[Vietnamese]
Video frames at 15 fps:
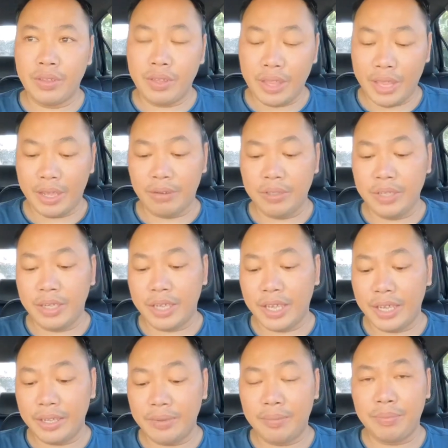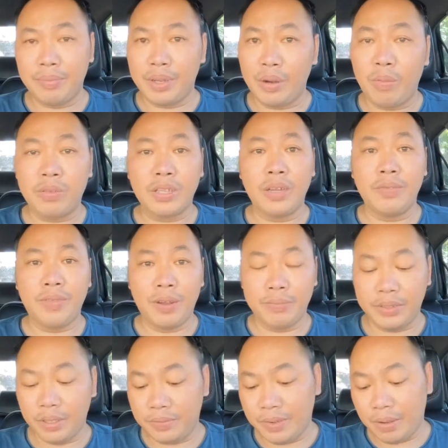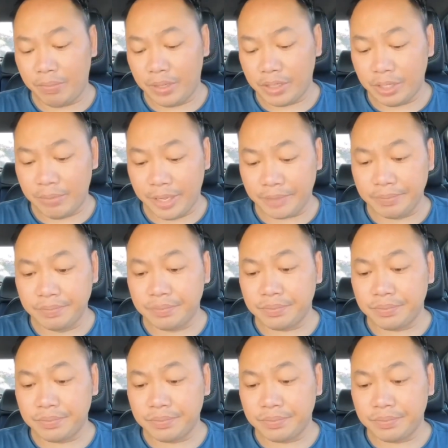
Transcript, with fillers: nhà của người khác mà lục từng phòng từng phòng hết các bạn